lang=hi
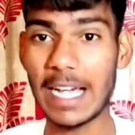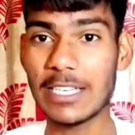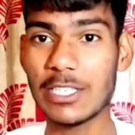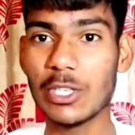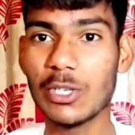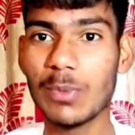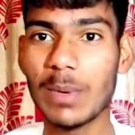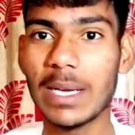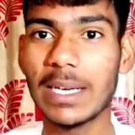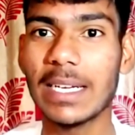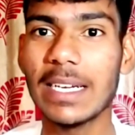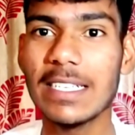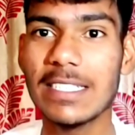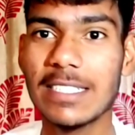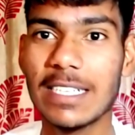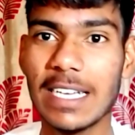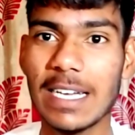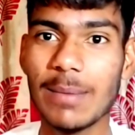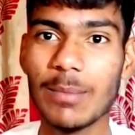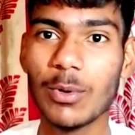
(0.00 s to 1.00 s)
अक्षय कुमार के
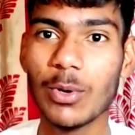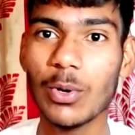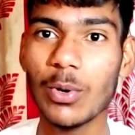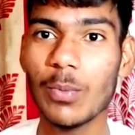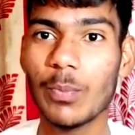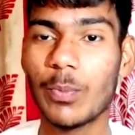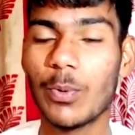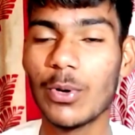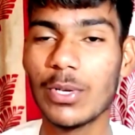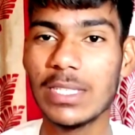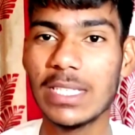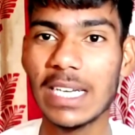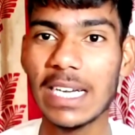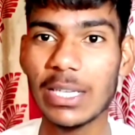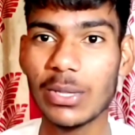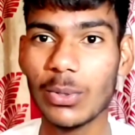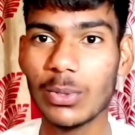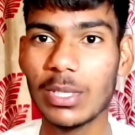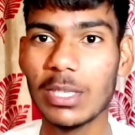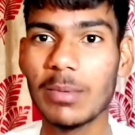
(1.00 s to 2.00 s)
इस गेम को फौजी
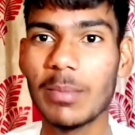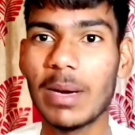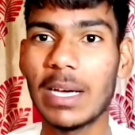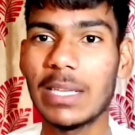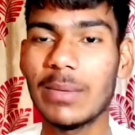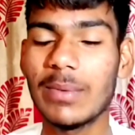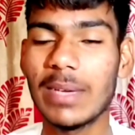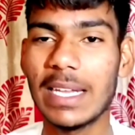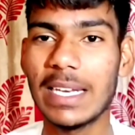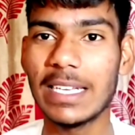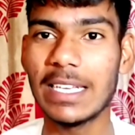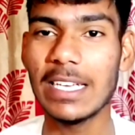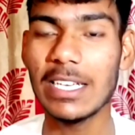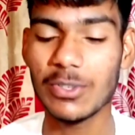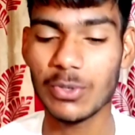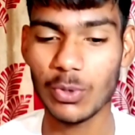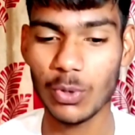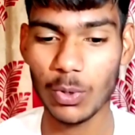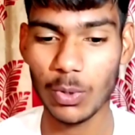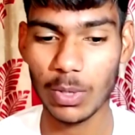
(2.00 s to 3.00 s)
के दो दिन बाद में यानी कि
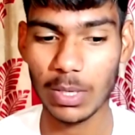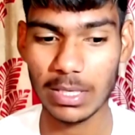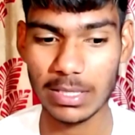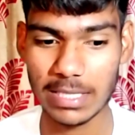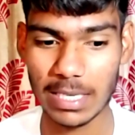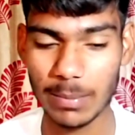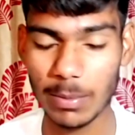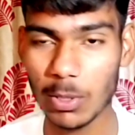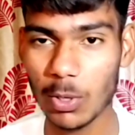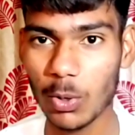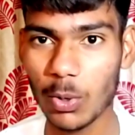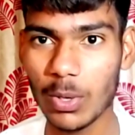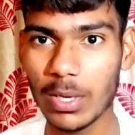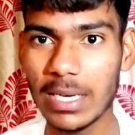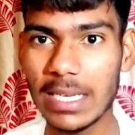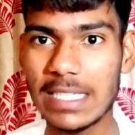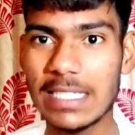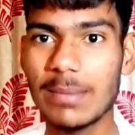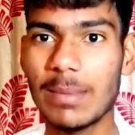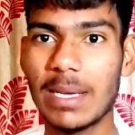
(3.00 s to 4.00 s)
इसको सभी
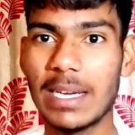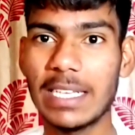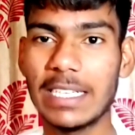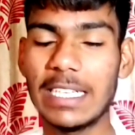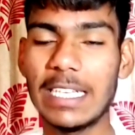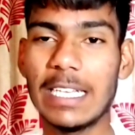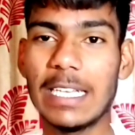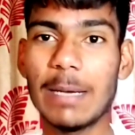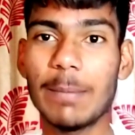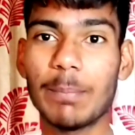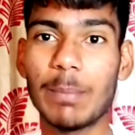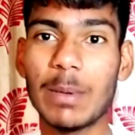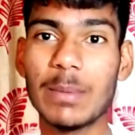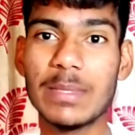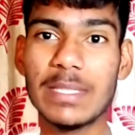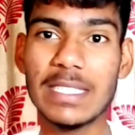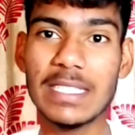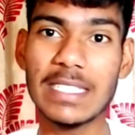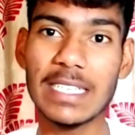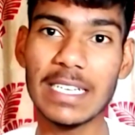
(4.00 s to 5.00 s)
लोगों ने ऐसे माना कि ये
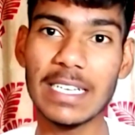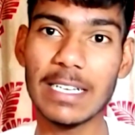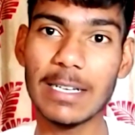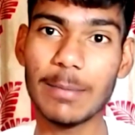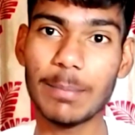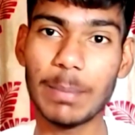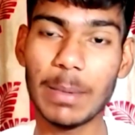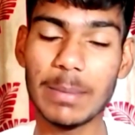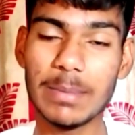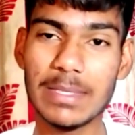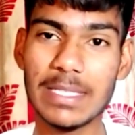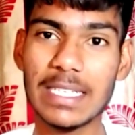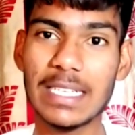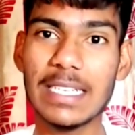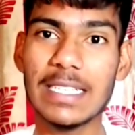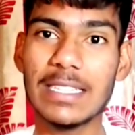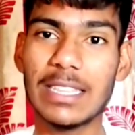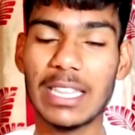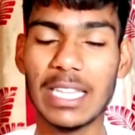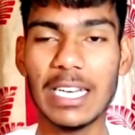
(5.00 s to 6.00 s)
पबजी से पबजी
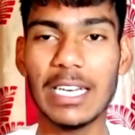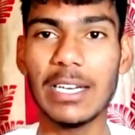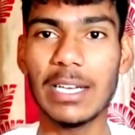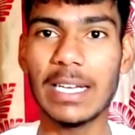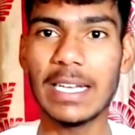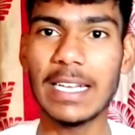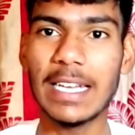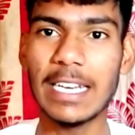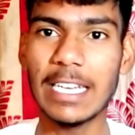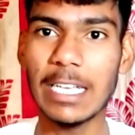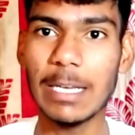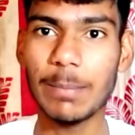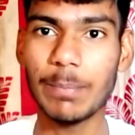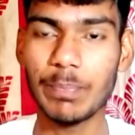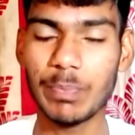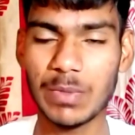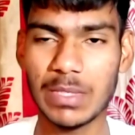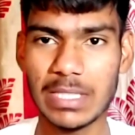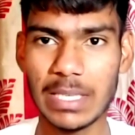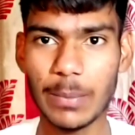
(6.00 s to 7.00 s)
के तय है यानी कि
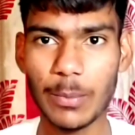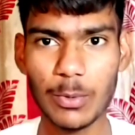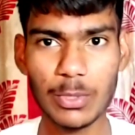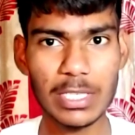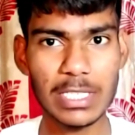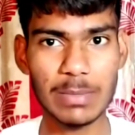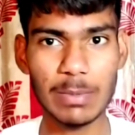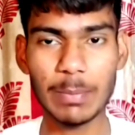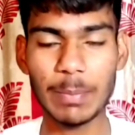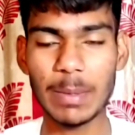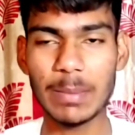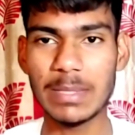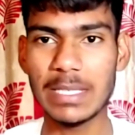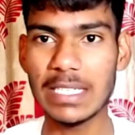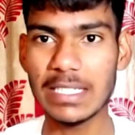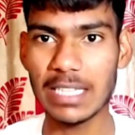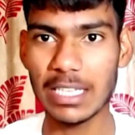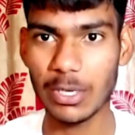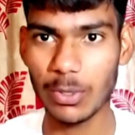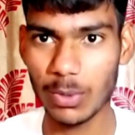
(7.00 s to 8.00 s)
सब कुछ इसमें
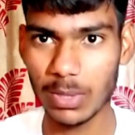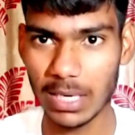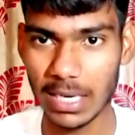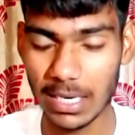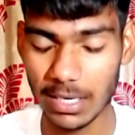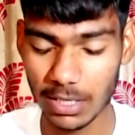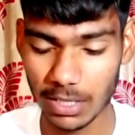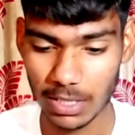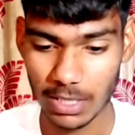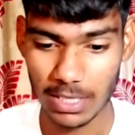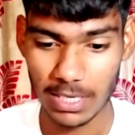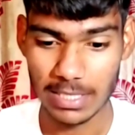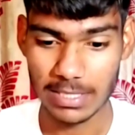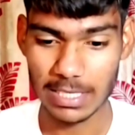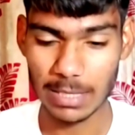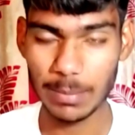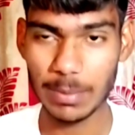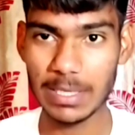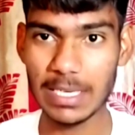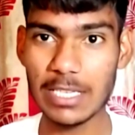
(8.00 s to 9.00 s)
पबजी की तरह होगा
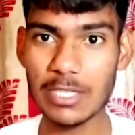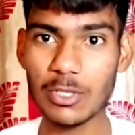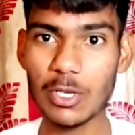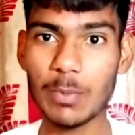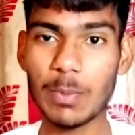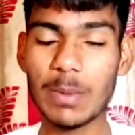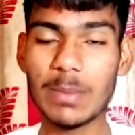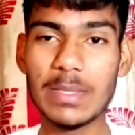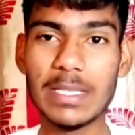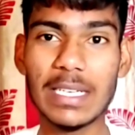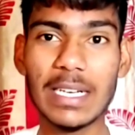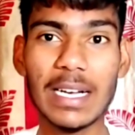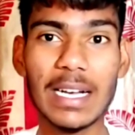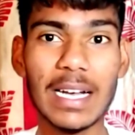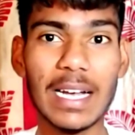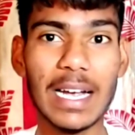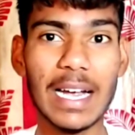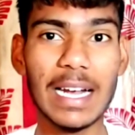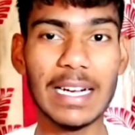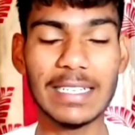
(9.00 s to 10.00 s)
सभी ने इसको पबजी का
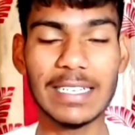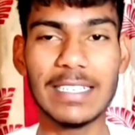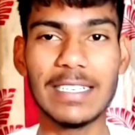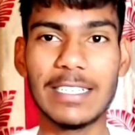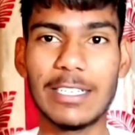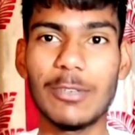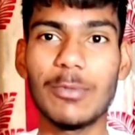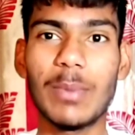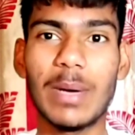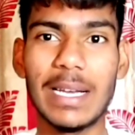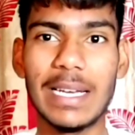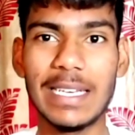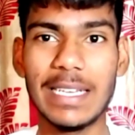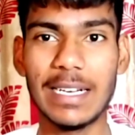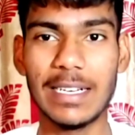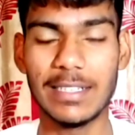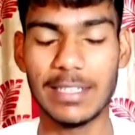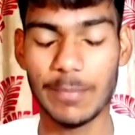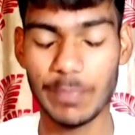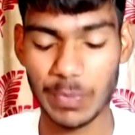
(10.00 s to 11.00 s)
अल्टरनेटिव मान
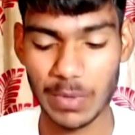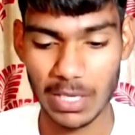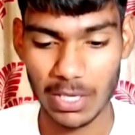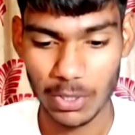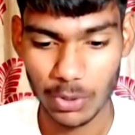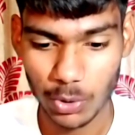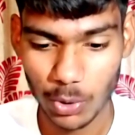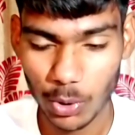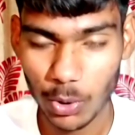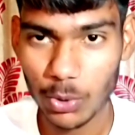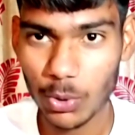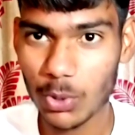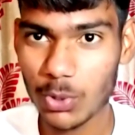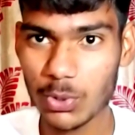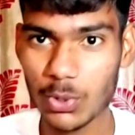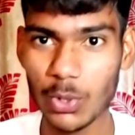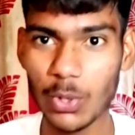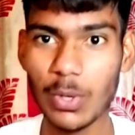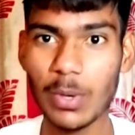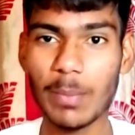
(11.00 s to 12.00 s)
लिया है तो
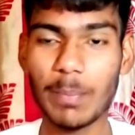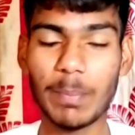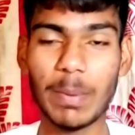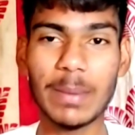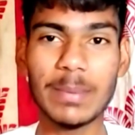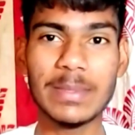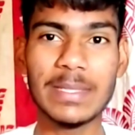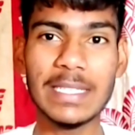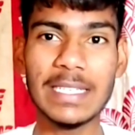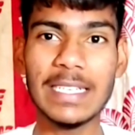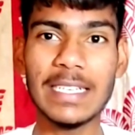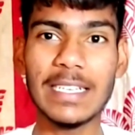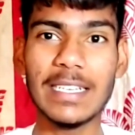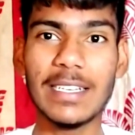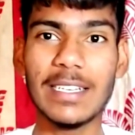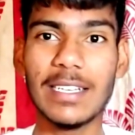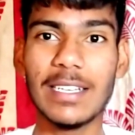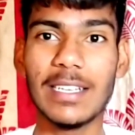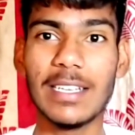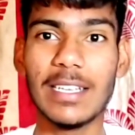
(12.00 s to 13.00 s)
दोस्तों पबजी
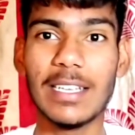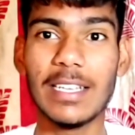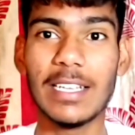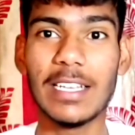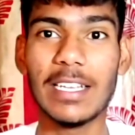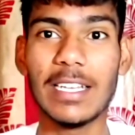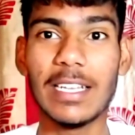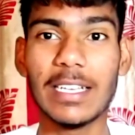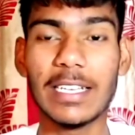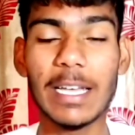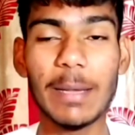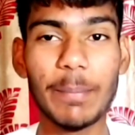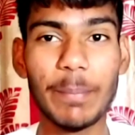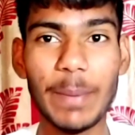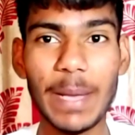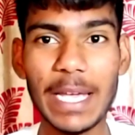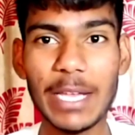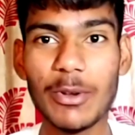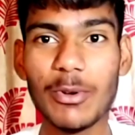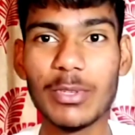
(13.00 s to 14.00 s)
के
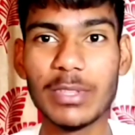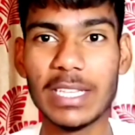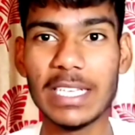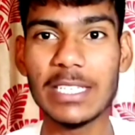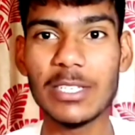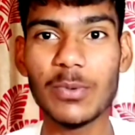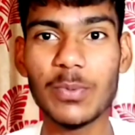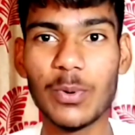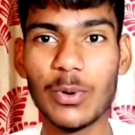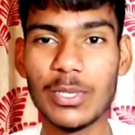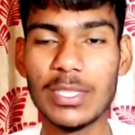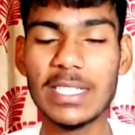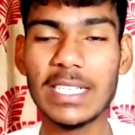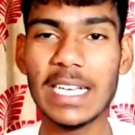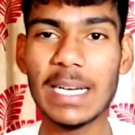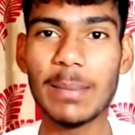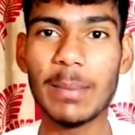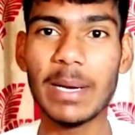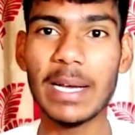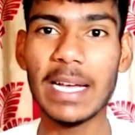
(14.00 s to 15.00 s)
बैन होते ही जो
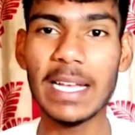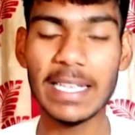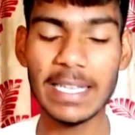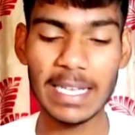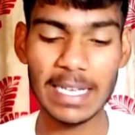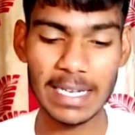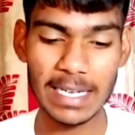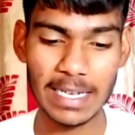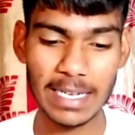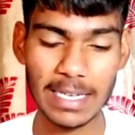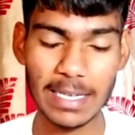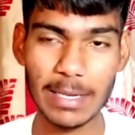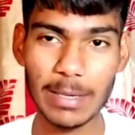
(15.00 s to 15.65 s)
फौजी गेम आया ये